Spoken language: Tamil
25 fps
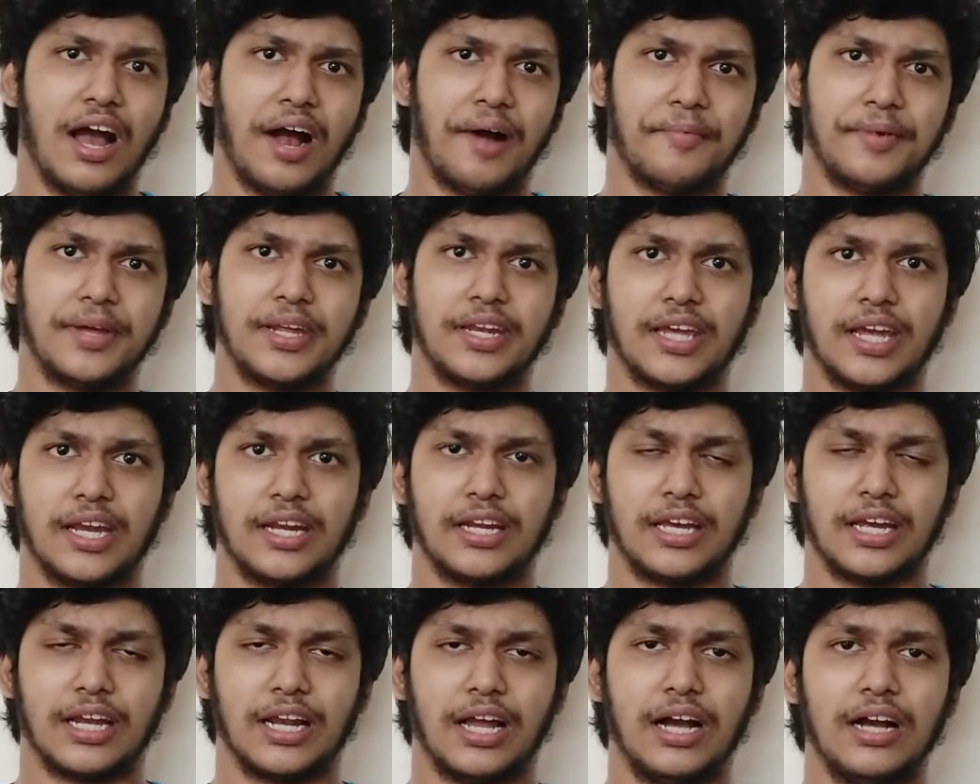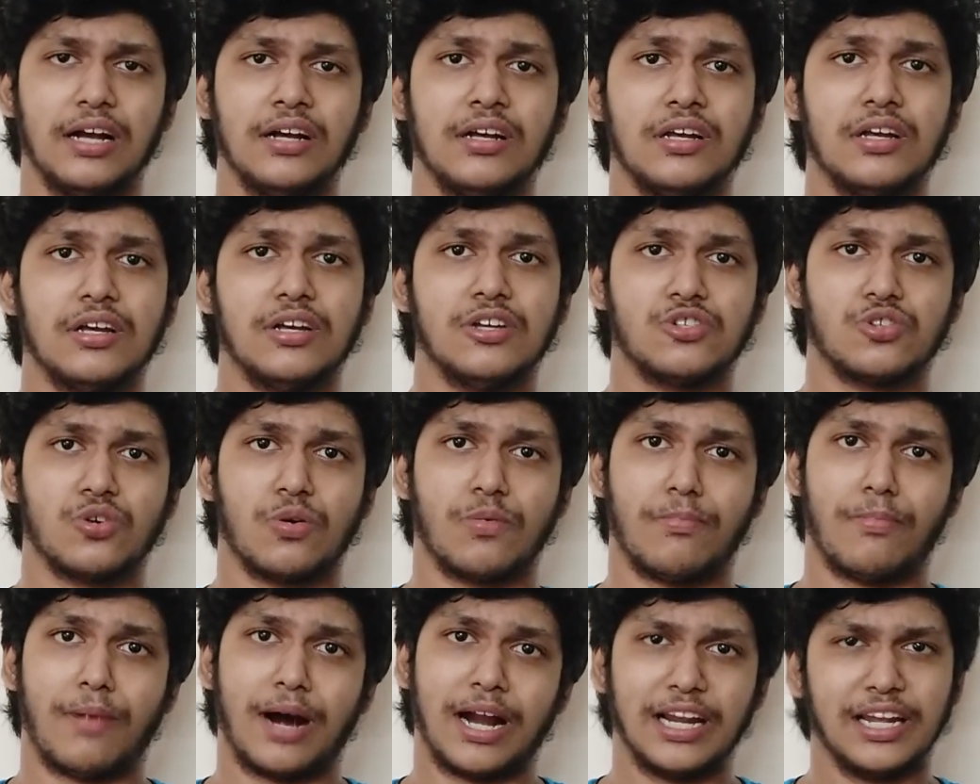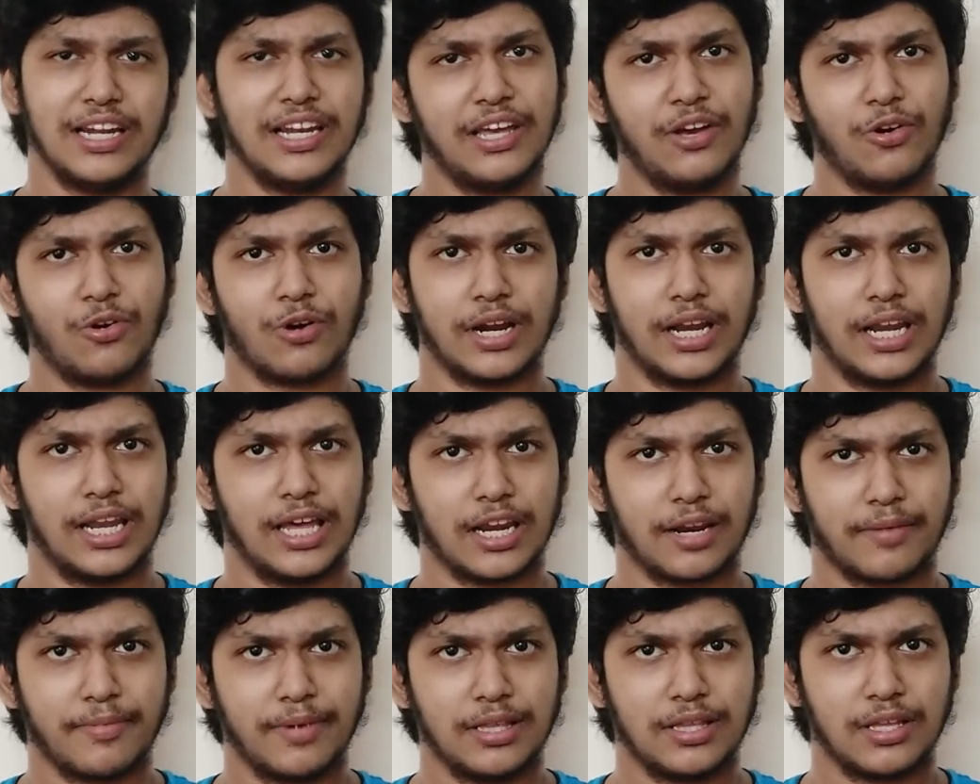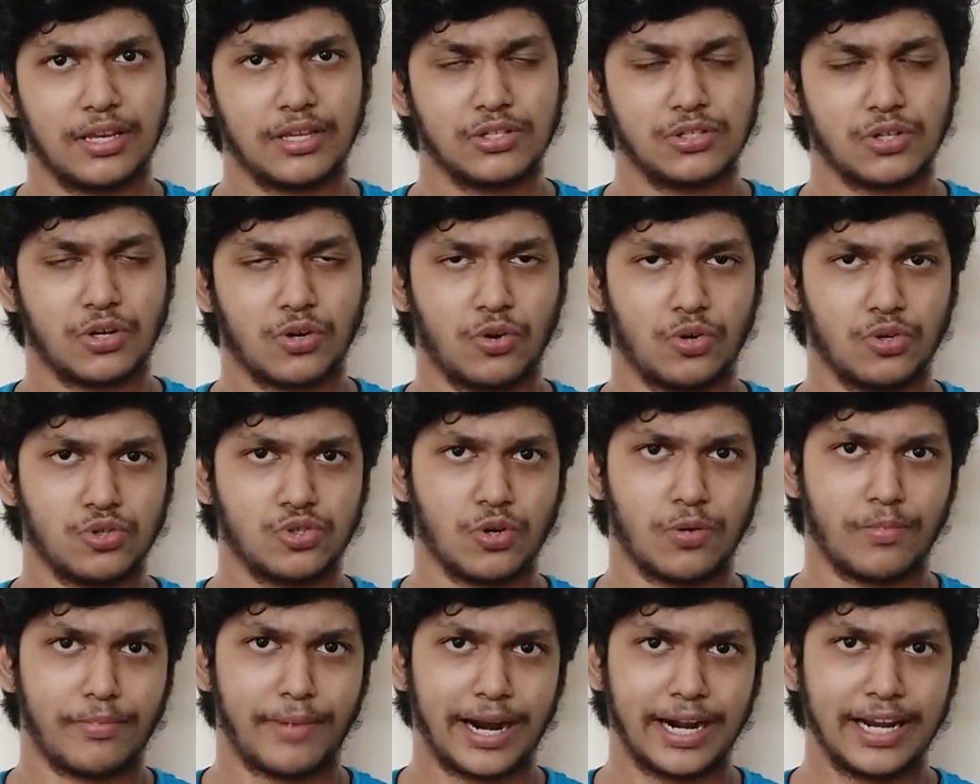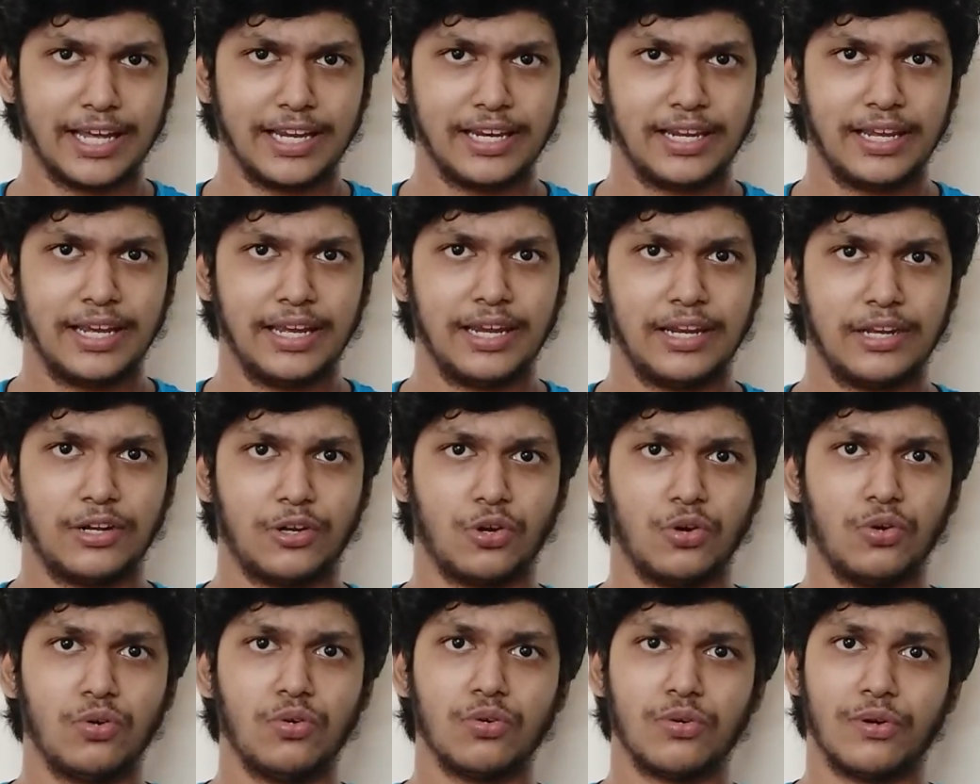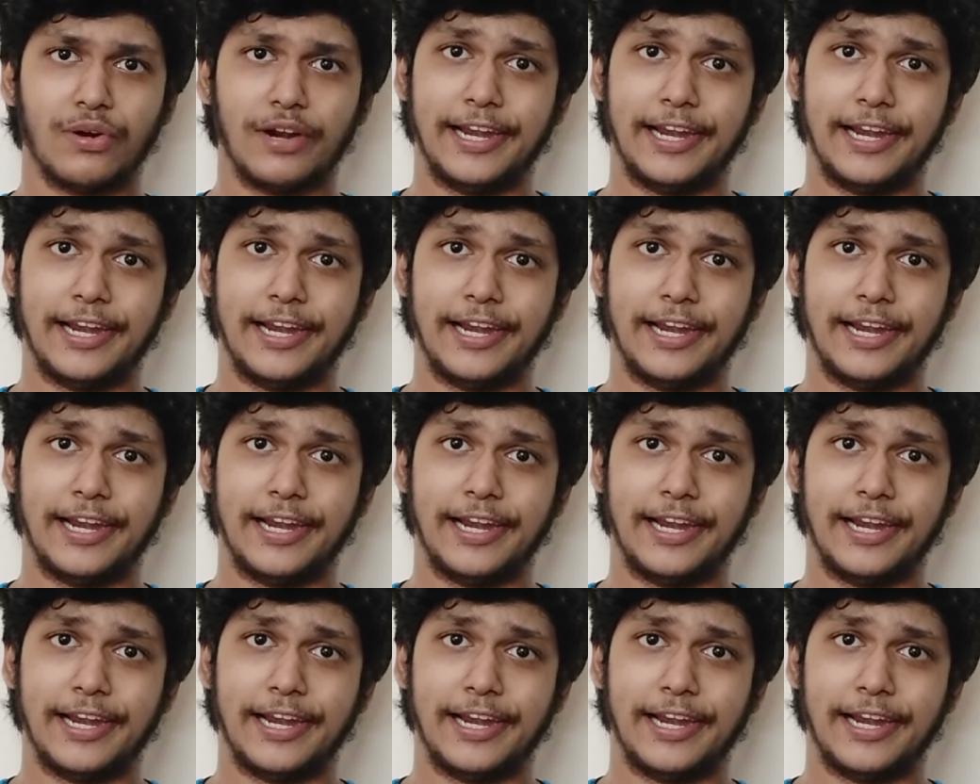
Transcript: அப்படின்னு கேட்டிங்கன்னா ஸோ மணலி உங்கள் எல்லாருக்குமே தெரிஞ்சுக்கோங்க ஸோ மணலி டு